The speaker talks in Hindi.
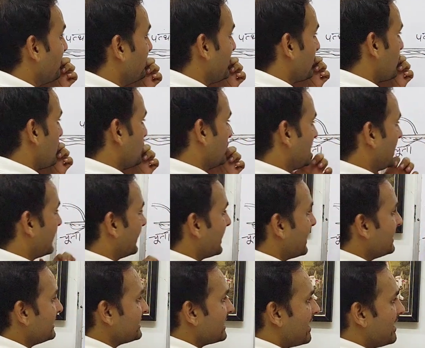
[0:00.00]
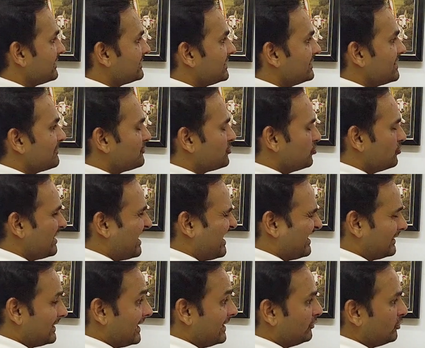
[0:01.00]
अब देखो होता क्या है यहां से जब चूना
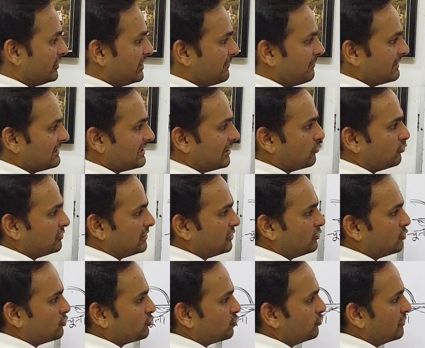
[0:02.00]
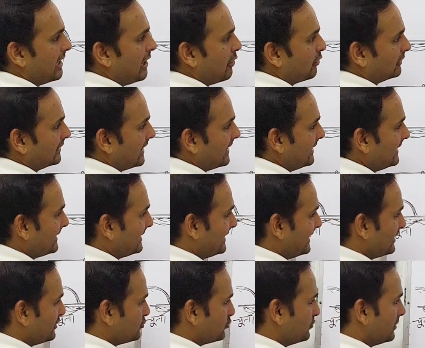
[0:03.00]
आता है तो ये बचा कुचा जो चूना होता है ना
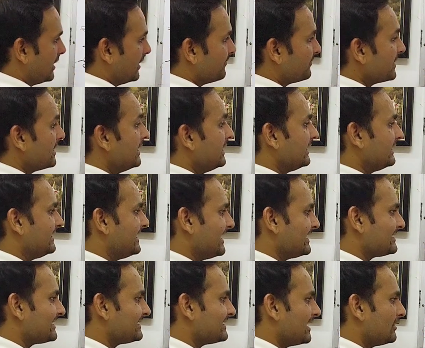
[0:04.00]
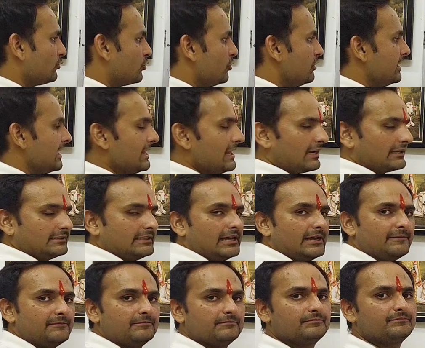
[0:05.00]
ये चूना ये इसके साथ घुलने लगता
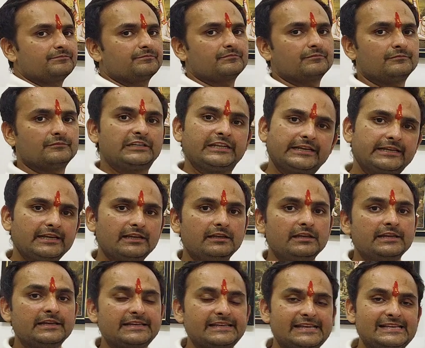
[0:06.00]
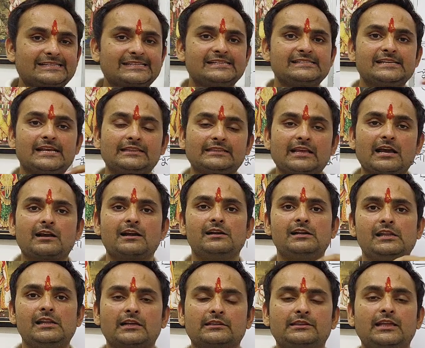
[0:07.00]
है ठीक है ये इसके साथ क्या
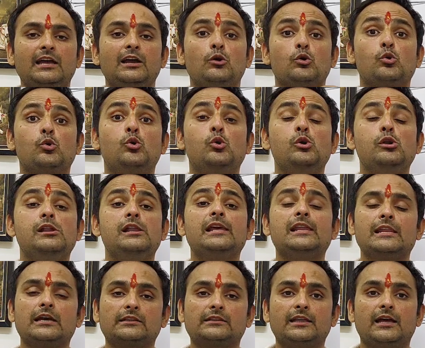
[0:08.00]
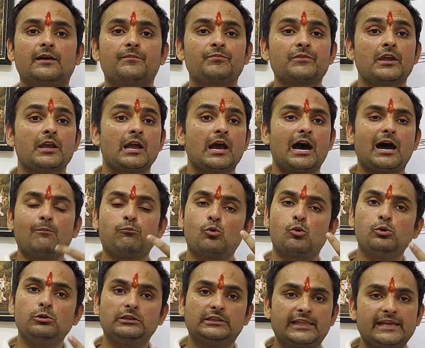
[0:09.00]
करने लगता है घुलने लगता है अब
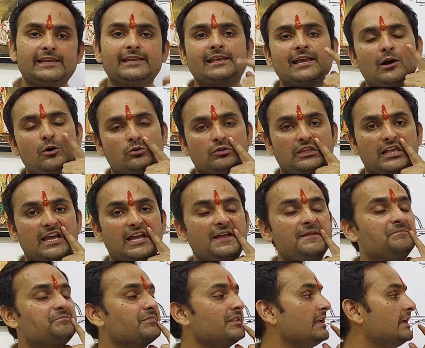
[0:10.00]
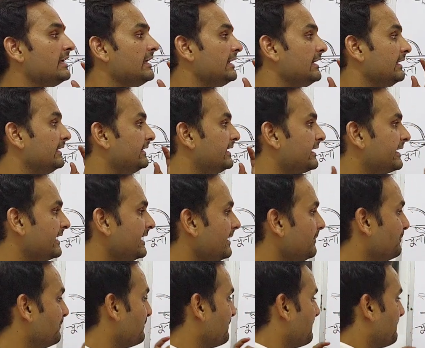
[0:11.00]
घुलते ही क्या होता है देखिए
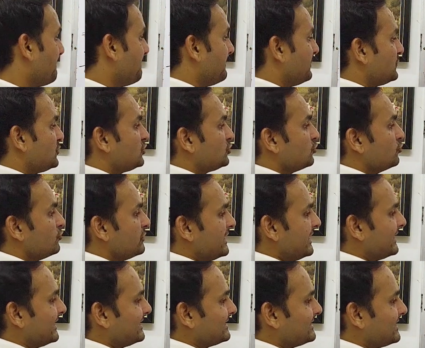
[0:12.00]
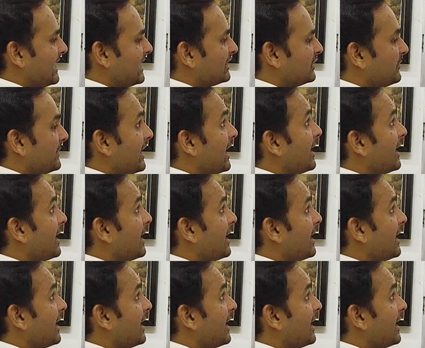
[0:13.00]
चूने के साथ